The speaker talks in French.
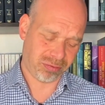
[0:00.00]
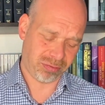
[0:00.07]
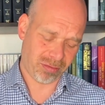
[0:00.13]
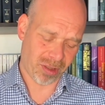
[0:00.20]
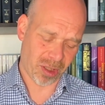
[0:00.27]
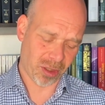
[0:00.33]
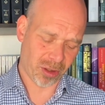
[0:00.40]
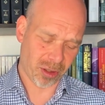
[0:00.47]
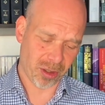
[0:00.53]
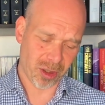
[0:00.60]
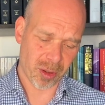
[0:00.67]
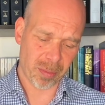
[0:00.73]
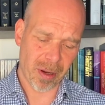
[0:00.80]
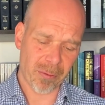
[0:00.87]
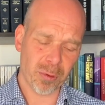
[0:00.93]

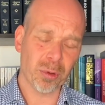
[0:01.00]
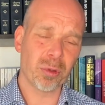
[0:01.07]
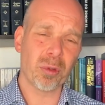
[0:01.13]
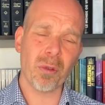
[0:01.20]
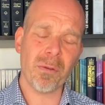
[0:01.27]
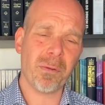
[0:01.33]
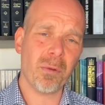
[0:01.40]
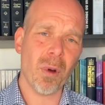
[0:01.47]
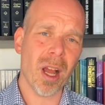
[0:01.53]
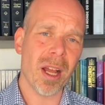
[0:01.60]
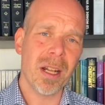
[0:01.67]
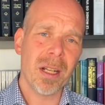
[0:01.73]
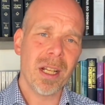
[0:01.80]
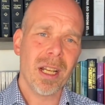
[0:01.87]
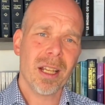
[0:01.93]
j'ai pas vu deux fois
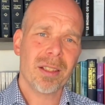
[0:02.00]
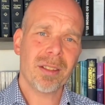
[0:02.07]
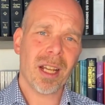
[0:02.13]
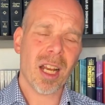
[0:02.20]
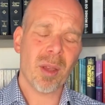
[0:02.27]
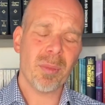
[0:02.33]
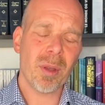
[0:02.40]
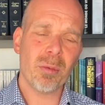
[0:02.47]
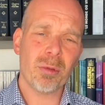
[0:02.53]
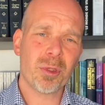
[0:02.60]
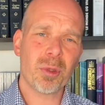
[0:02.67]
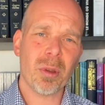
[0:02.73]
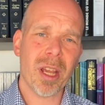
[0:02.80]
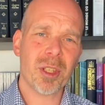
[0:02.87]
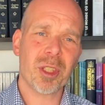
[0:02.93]
dans la Bible où
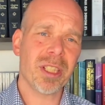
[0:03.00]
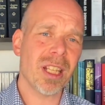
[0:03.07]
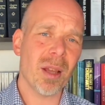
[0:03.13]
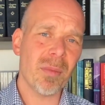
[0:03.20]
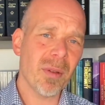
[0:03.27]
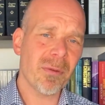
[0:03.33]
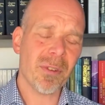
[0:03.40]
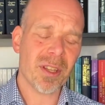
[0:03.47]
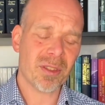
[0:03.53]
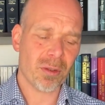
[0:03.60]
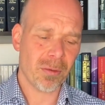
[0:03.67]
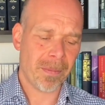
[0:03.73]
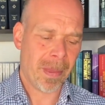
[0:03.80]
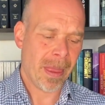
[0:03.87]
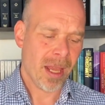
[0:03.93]
Dieu agit de la même
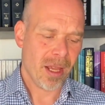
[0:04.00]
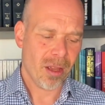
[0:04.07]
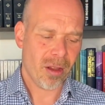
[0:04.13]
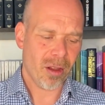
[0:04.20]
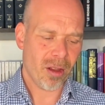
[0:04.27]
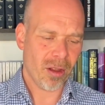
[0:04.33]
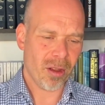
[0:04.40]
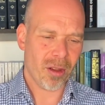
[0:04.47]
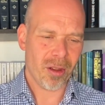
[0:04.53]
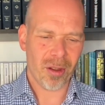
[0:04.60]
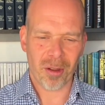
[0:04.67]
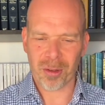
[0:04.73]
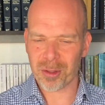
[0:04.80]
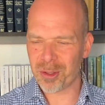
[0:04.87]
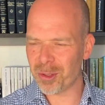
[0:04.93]
façon.
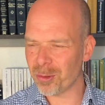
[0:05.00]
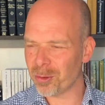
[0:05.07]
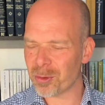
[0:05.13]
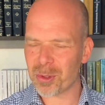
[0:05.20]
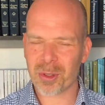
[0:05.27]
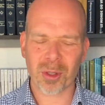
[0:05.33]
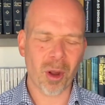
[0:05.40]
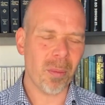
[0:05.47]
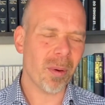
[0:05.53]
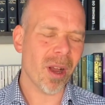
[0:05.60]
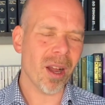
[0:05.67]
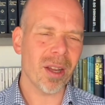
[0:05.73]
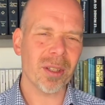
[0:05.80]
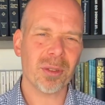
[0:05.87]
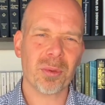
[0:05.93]
Euh, Dieu nous
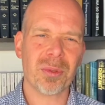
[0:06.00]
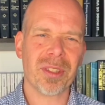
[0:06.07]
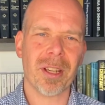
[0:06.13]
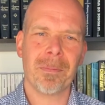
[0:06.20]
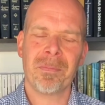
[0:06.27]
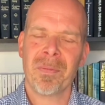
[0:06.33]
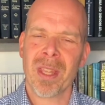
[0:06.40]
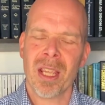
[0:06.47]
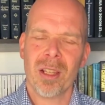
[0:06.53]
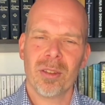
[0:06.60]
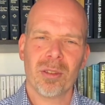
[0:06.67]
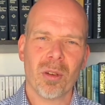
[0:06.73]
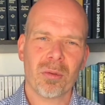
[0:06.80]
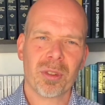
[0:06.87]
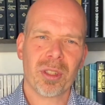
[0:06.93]
surprend et tout ça.
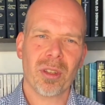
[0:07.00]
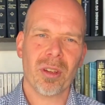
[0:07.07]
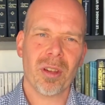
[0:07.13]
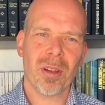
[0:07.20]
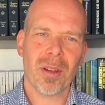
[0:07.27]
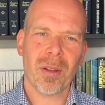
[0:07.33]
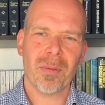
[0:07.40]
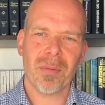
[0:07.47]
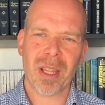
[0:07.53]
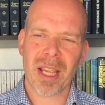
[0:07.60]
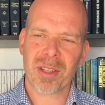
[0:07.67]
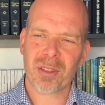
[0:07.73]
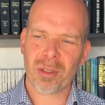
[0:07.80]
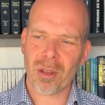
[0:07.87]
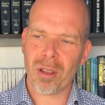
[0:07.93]
Donc, euh,
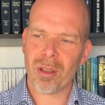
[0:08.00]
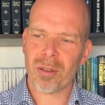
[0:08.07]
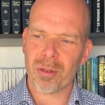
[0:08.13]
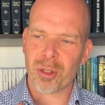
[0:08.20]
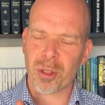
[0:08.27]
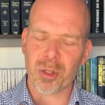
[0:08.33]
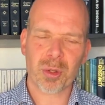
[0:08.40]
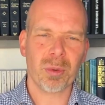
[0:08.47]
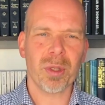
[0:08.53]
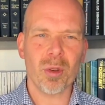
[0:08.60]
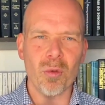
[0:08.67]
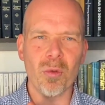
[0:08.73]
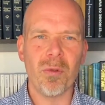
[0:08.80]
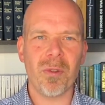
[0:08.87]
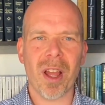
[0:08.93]
est-ce que je suis
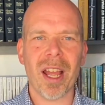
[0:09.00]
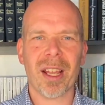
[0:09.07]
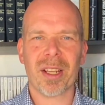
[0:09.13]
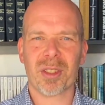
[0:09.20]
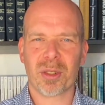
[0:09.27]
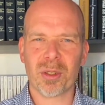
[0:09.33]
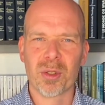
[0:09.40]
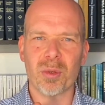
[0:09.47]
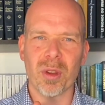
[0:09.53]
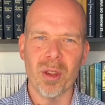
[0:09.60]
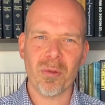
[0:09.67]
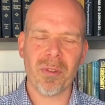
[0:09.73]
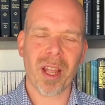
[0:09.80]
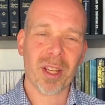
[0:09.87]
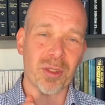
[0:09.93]
ouvert? Est-ce que tu es
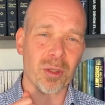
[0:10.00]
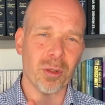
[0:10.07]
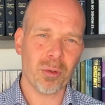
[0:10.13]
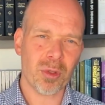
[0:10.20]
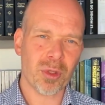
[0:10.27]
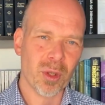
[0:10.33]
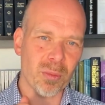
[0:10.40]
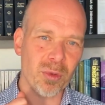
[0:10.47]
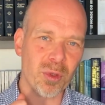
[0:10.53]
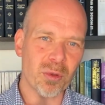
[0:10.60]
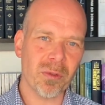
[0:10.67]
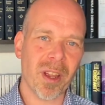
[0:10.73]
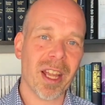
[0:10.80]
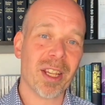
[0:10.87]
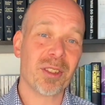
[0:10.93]
ouvert? Est-ce que nous sommes
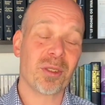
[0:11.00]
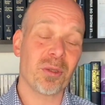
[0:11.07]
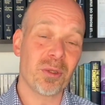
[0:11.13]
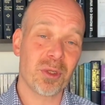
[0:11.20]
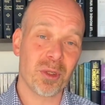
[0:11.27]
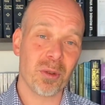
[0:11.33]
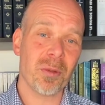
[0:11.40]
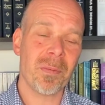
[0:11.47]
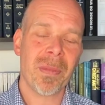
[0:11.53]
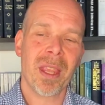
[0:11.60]
ouverts? Est-ce que Dieu